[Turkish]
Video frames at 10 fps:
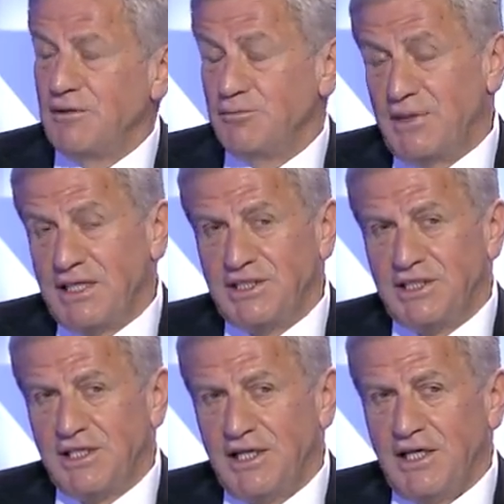
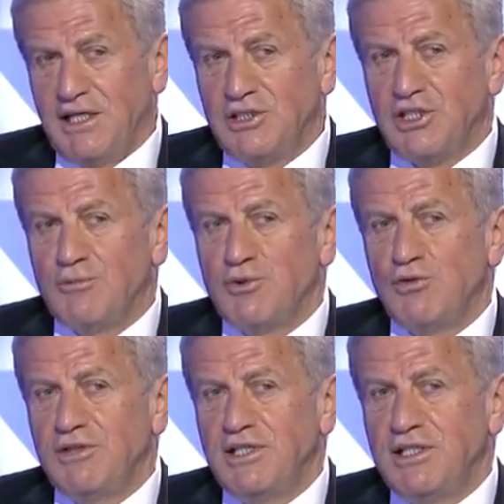bence
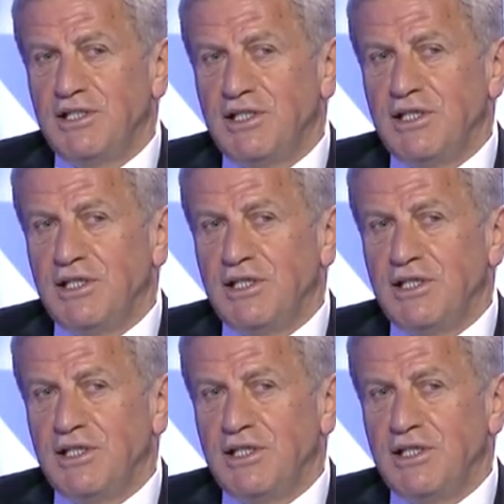Şampiyon Ligi